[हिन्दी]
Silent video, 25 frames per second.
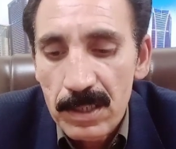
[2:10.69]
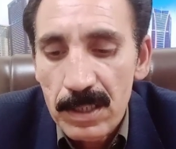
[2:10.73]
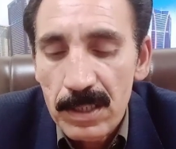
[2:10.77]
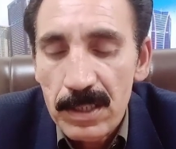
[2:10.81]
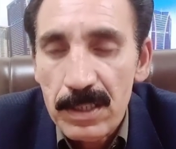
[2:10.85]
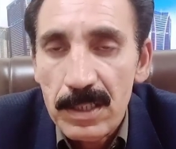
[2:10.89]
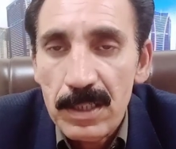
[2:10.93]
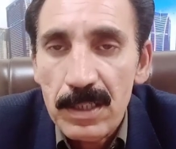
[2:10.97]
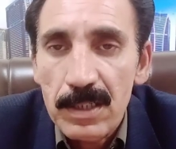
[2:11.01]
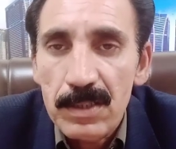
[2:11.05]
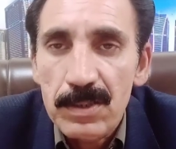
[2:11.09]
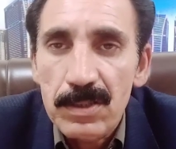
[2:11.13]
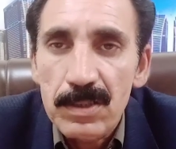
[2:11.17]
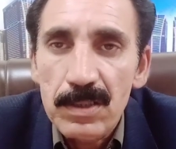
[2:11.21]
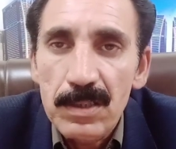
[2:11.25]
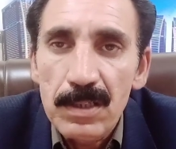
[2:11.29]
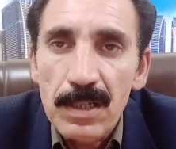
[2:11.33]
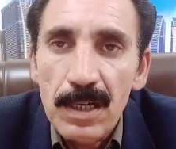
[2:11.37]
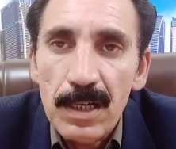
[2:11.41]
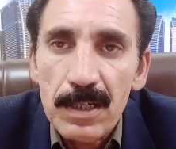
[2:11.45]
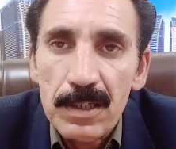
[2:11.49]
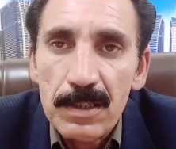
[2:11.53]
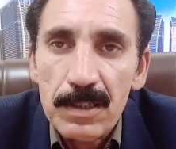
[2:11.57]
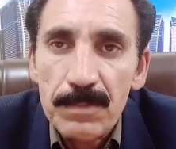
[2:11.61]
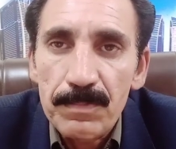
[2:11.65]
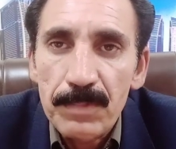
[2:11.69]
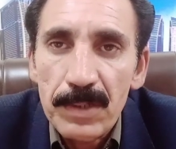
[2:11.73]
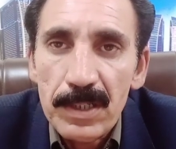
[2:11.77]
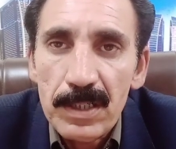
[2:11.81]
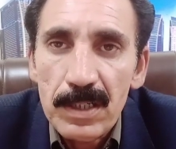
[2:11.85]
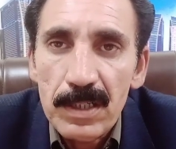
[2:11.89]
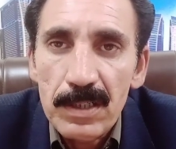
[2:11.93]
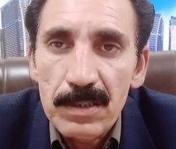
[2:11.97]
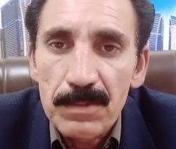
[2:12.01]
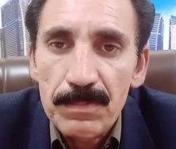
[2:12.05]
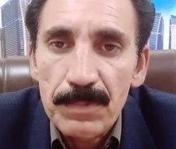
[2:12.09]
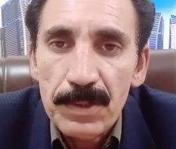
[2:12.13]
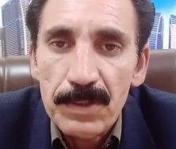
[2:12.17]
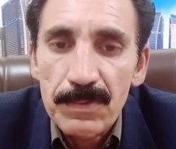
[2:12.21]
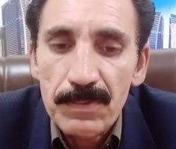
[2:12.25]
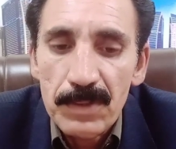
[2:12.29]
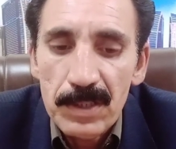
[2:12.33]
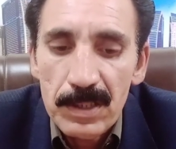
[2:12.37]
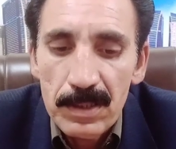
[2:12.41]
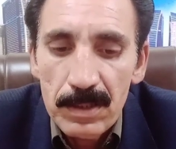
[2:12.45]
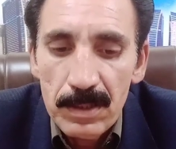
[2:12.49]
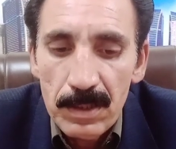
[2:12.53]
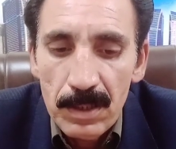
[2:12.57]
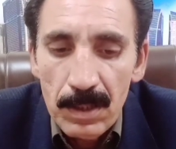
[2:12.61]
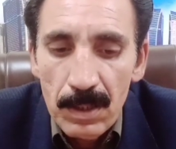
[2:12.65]
ले कर अस्सी लाख रुपए के इन
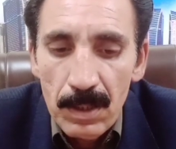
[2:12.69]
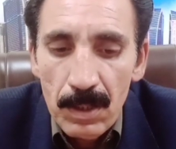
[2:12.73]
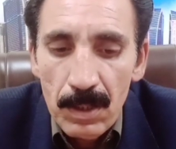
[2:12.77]
बटवीन